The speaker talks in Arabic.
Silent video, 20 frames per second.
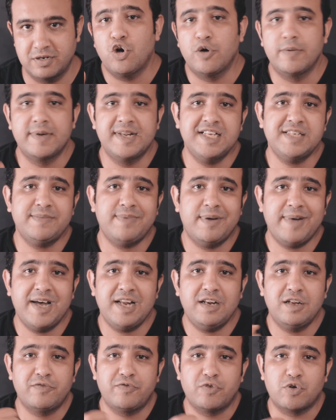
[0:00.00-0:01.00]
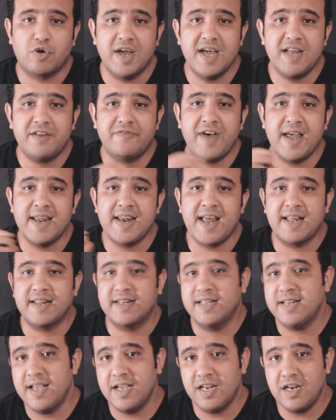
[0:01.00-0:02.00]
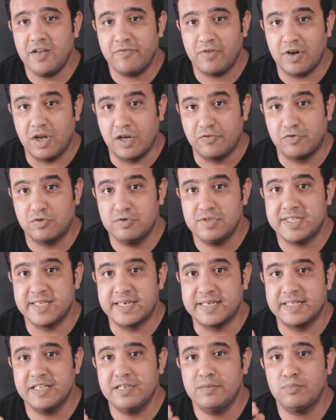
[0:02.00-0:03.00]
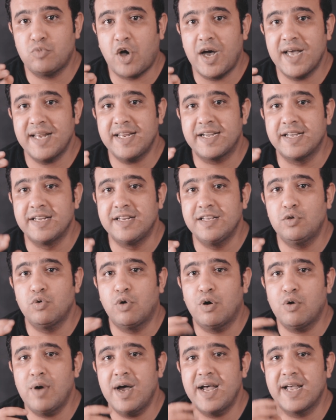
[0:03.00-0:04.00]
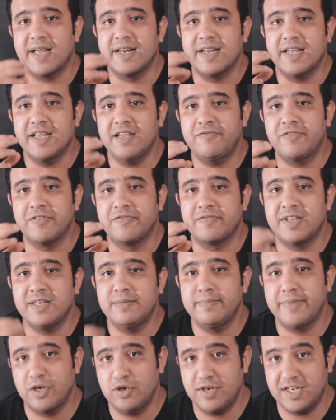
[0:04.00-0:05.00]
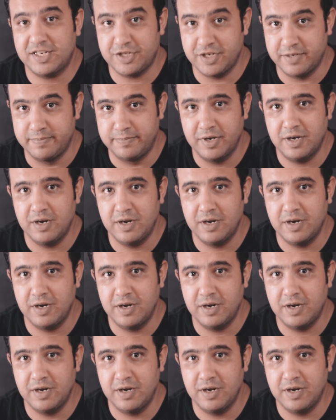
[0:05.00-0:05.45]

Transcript: وبالنسبه بقى للفروقات فاحنا عندنا هنا في الايفون 13 معالج جديد وهو ال A15 بايونيك شيب